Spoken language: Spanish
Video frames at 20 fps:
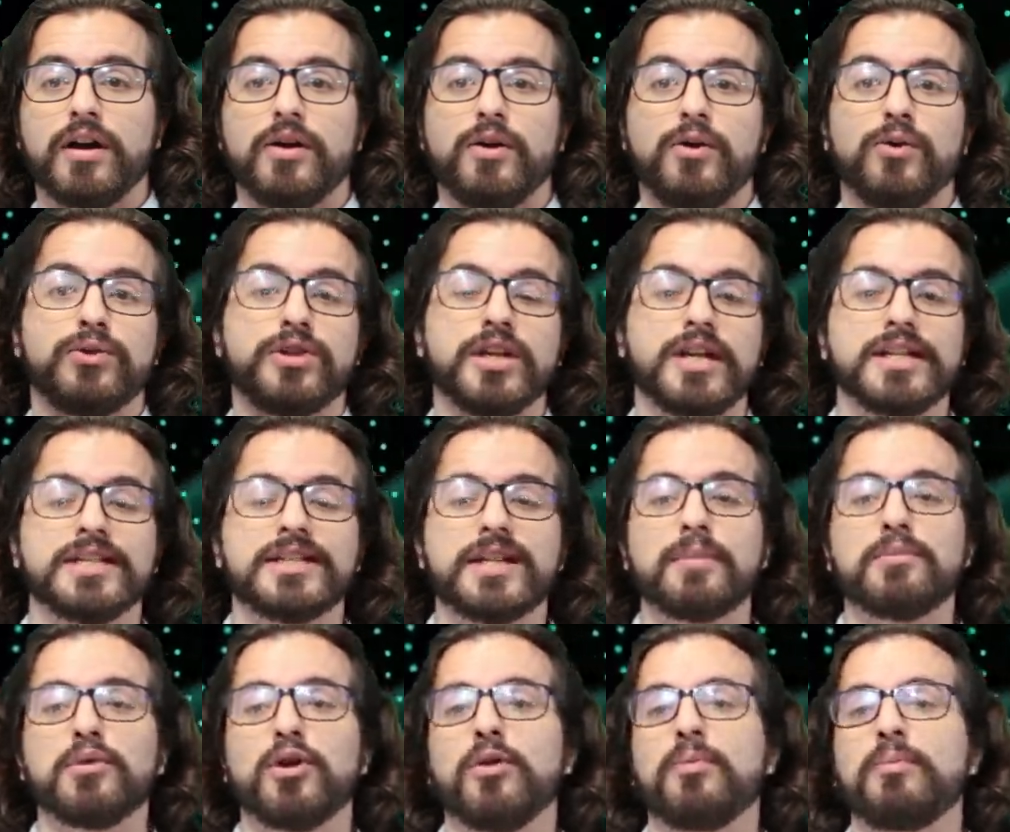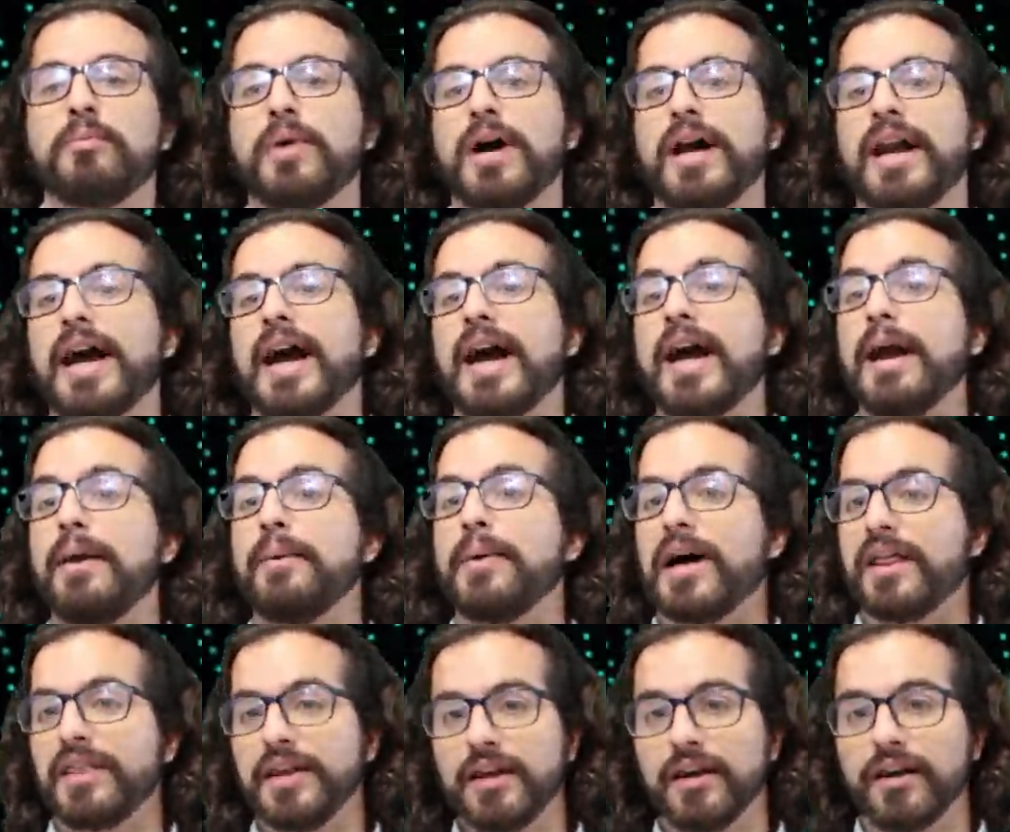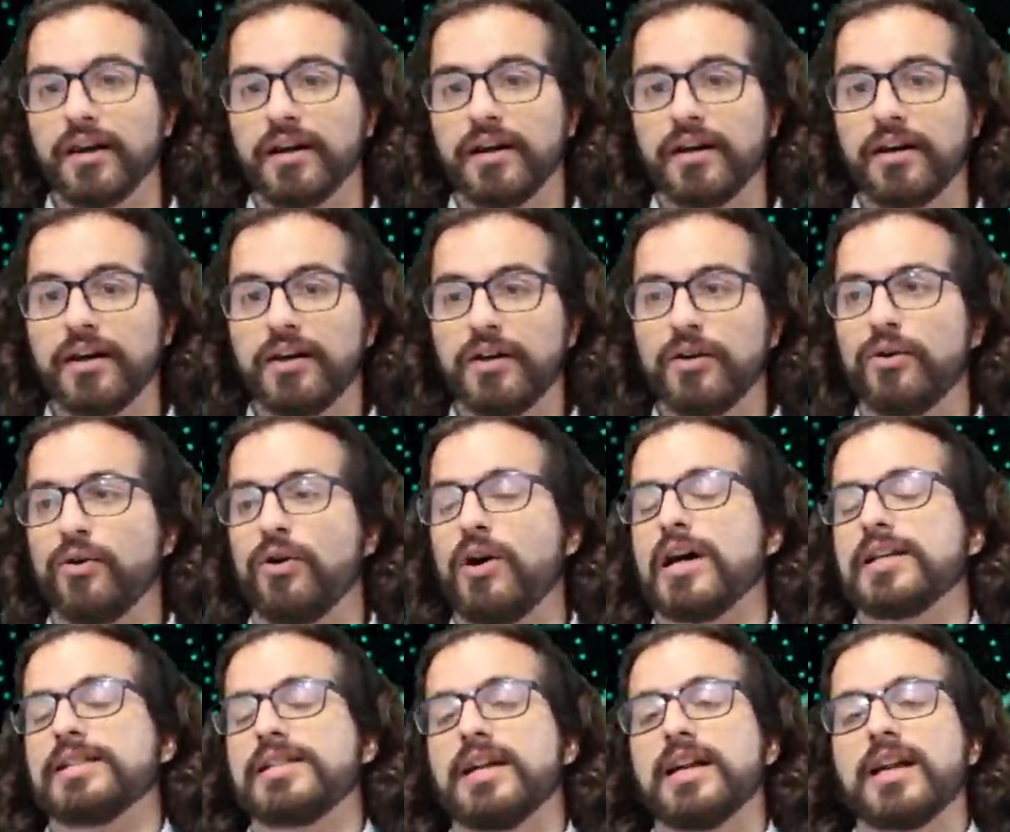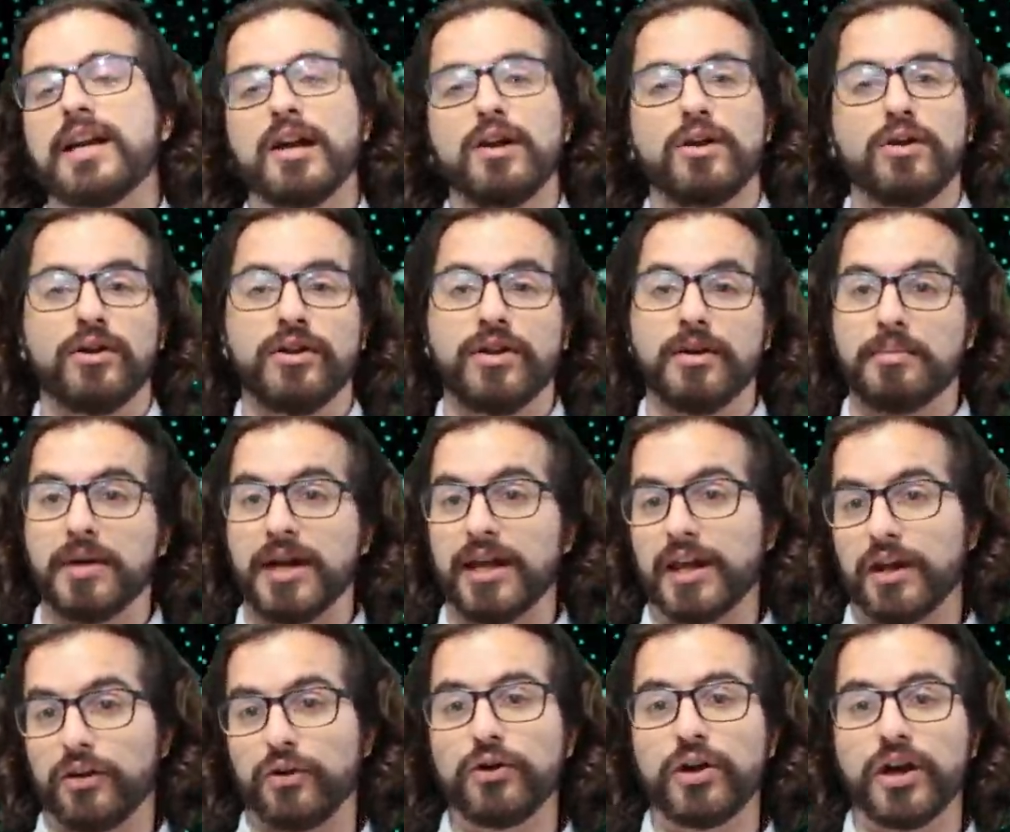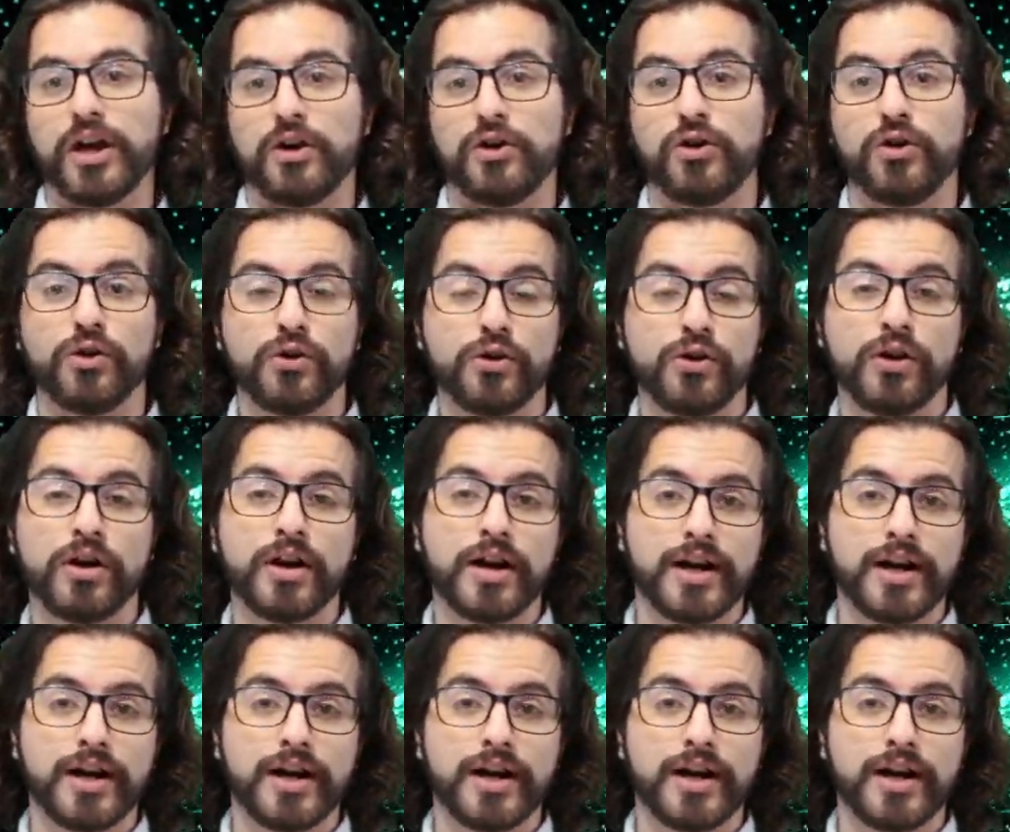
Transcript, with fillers: lo utilizamos para evadir o hacer que los depredadores no nos